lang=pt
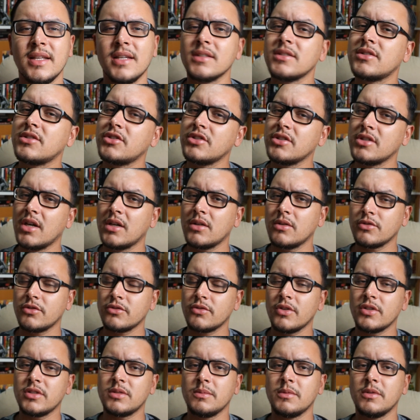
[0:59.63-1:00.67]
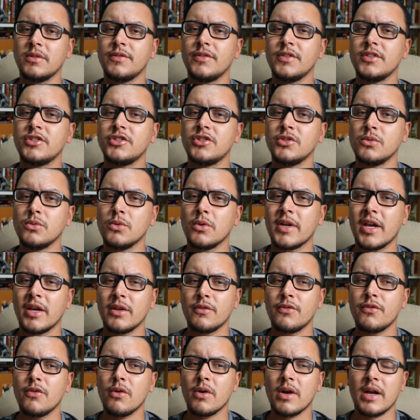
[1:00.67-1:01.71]
Neste ano de 2021 eu
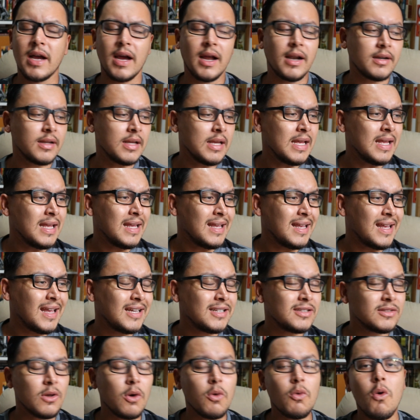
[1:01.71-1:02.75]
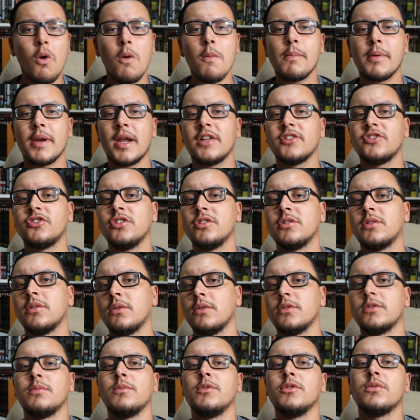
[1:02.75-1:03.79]
quero focar em não comprar
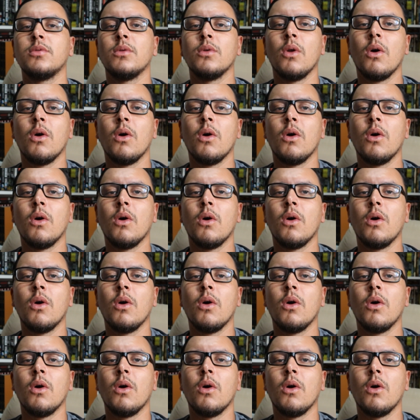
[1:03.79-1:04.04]
títulos muito